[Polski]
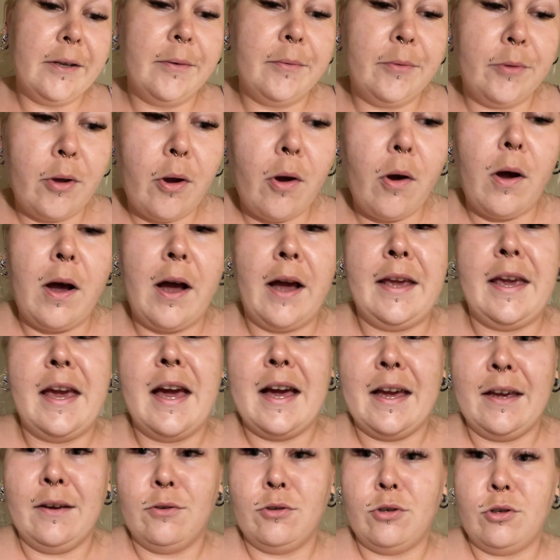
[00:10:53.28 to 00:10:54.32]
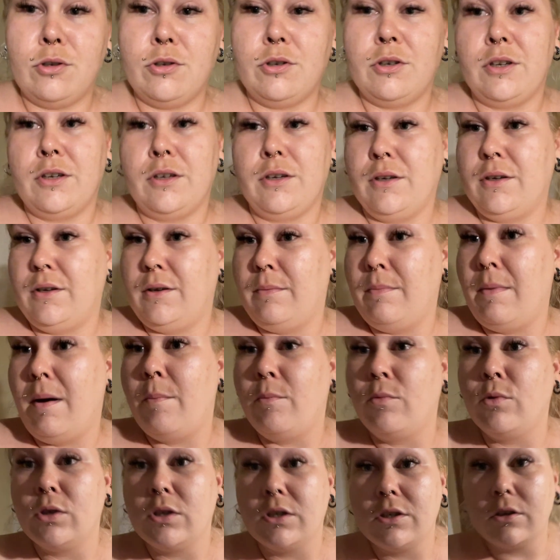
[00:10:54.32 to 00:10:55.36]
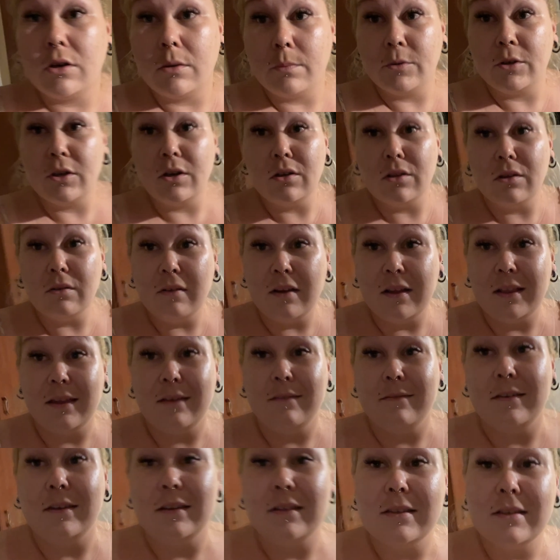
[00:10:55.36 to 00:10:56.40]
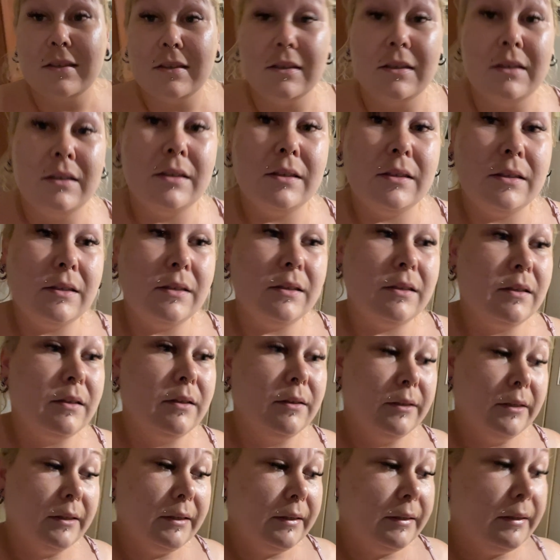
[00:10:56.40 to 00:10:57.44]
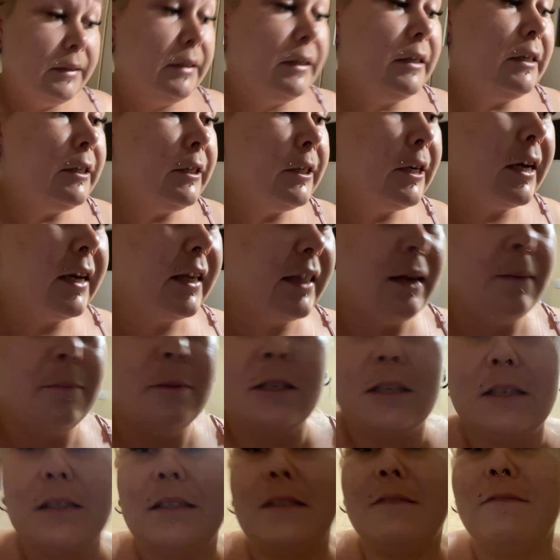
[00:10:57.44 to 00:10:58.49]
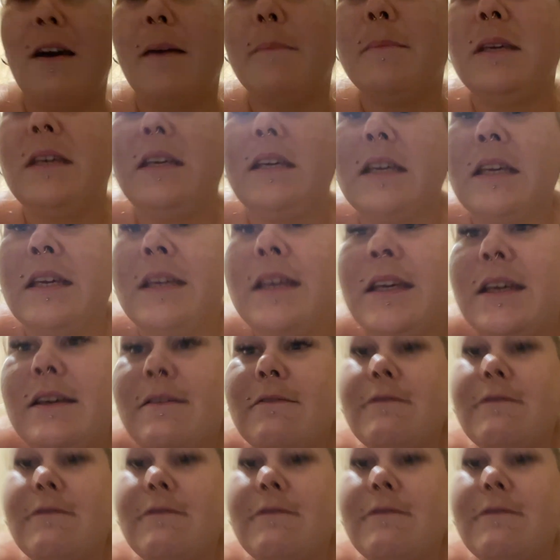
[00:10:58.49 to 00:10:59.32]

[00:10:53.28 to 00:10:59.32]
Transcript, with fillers: No, a ja już yy, mam łóżeczko przygotowane, więc yy, żegnam się z Wami i